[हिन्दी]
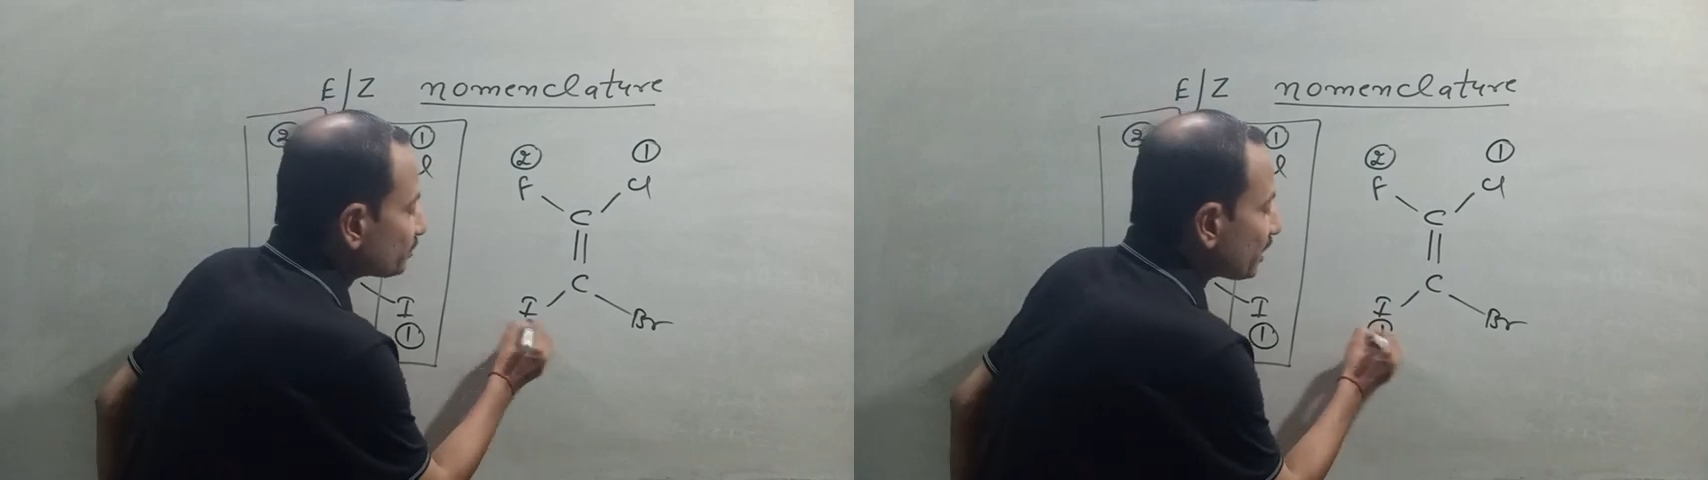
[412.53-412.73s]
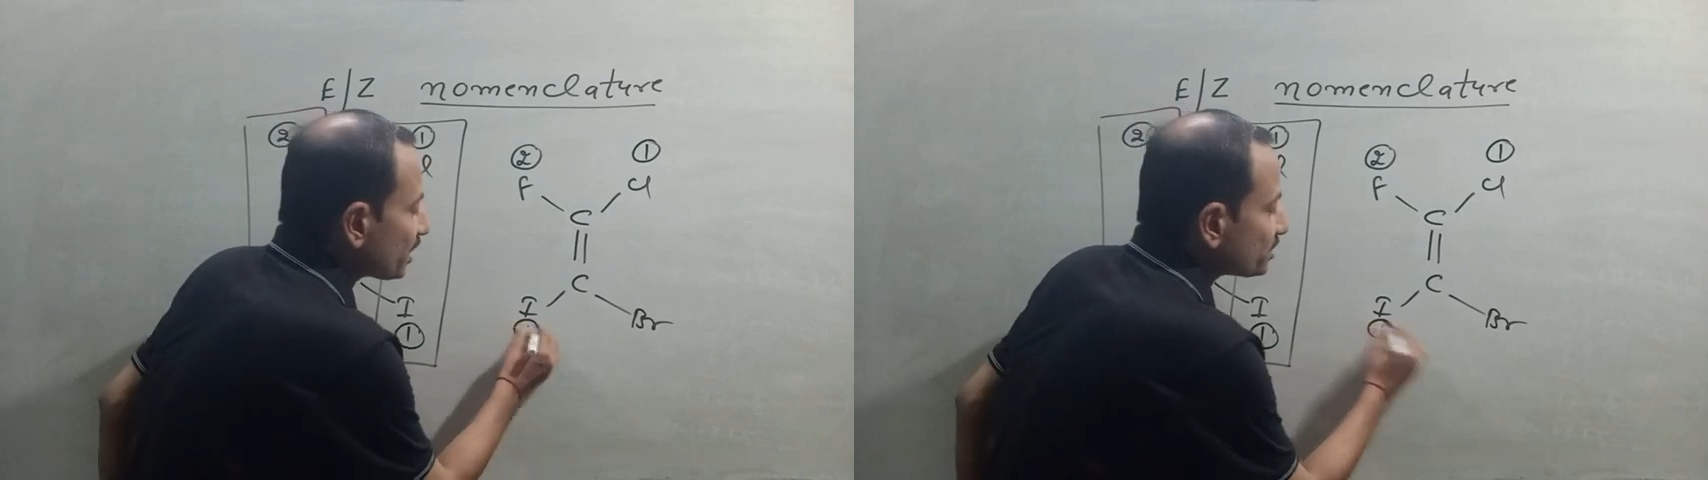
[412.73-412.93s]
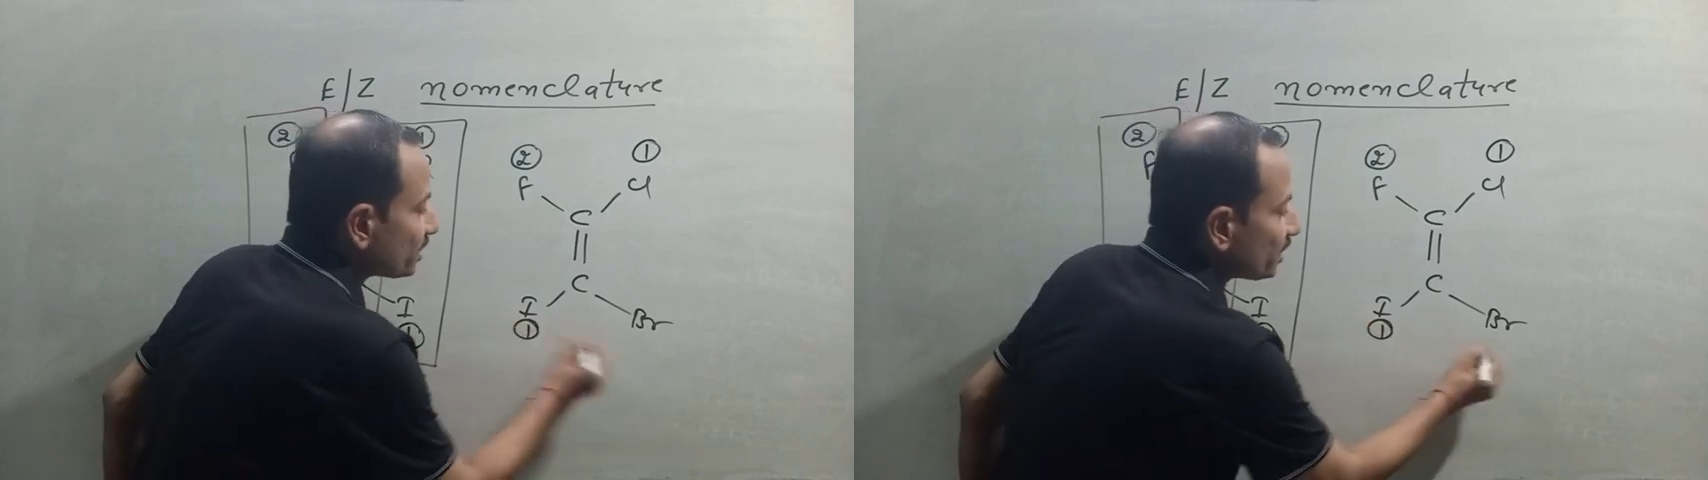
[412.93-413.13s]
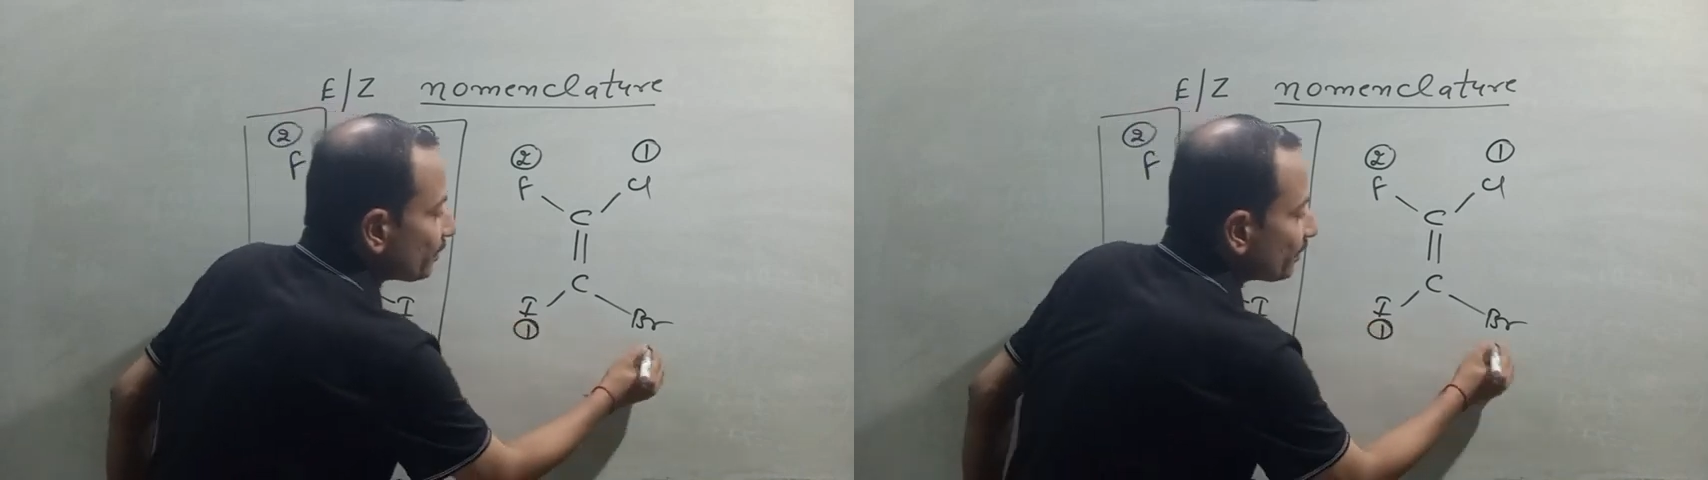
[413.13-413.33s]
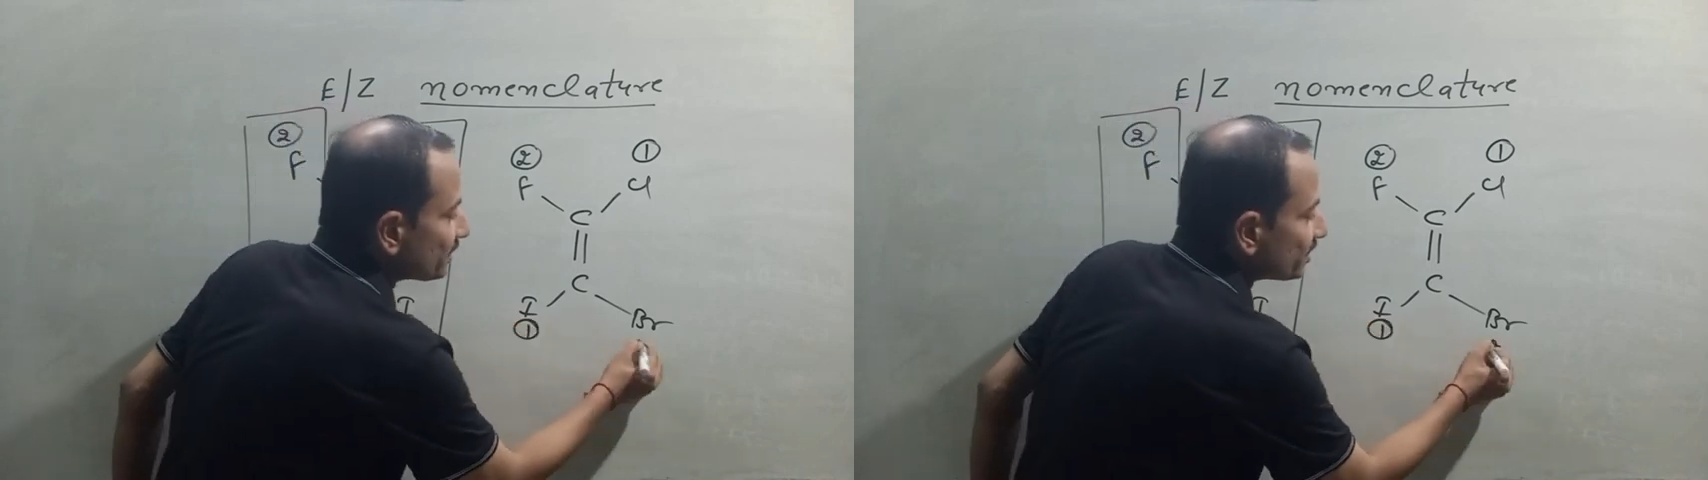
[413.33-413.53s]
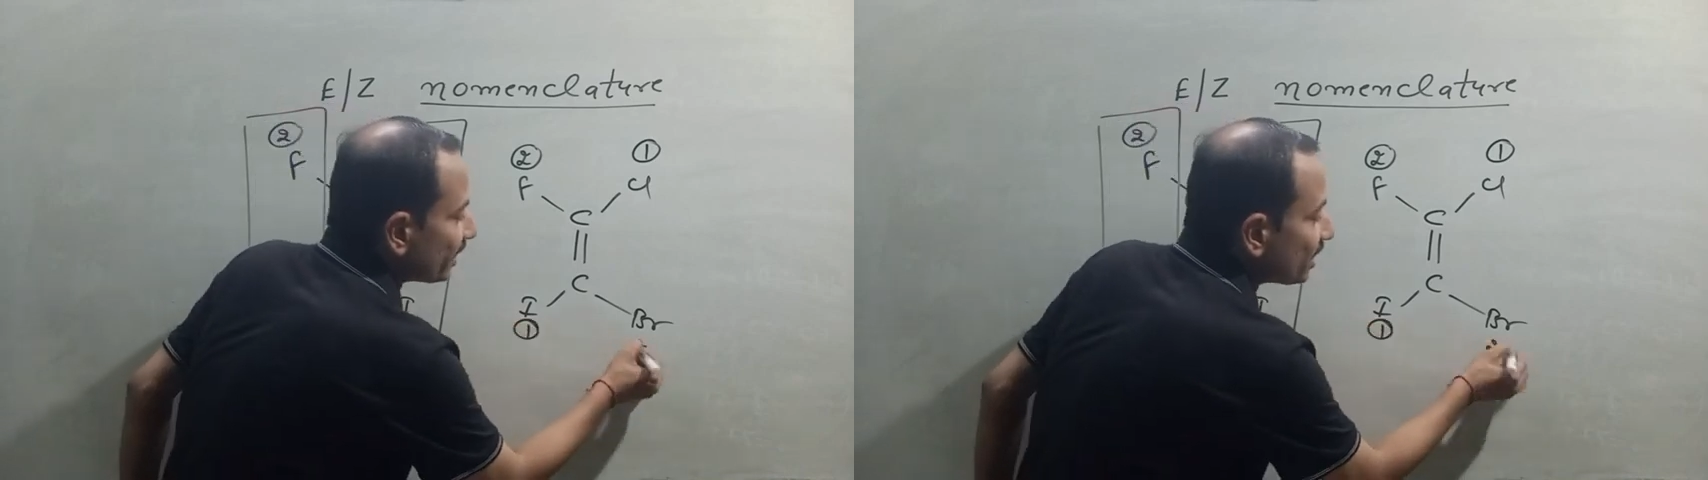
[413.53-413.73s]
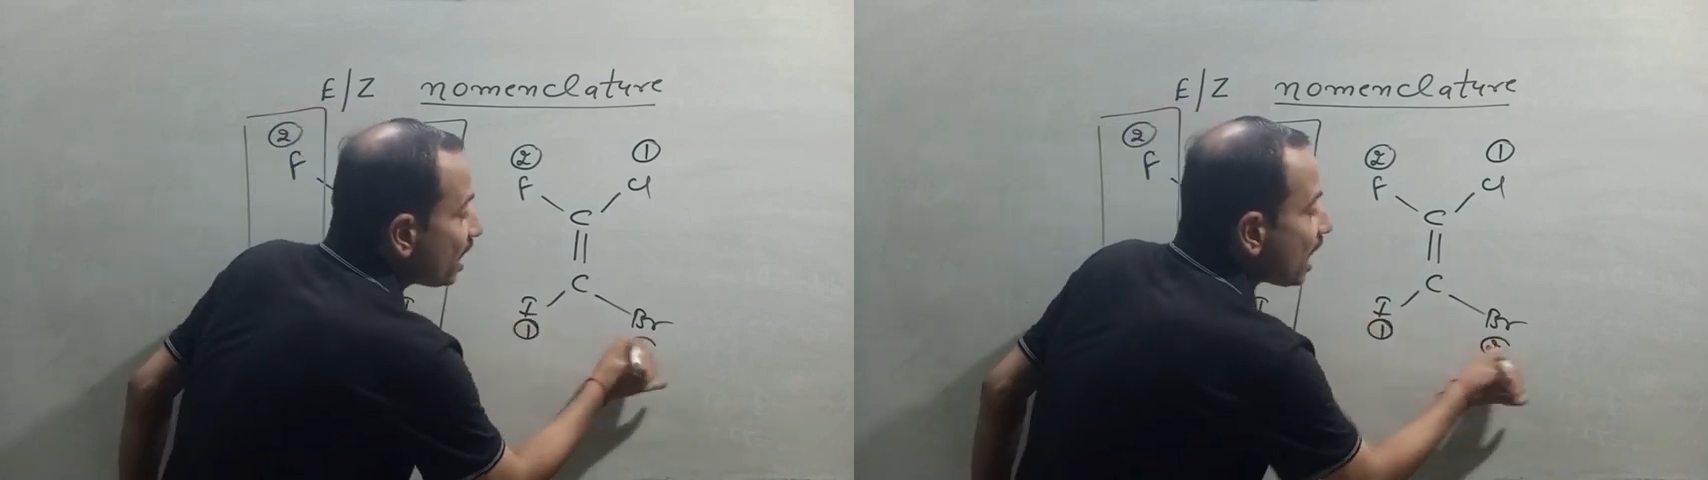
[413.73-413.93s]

फर्स्ट है ये मेरे पास सेकंड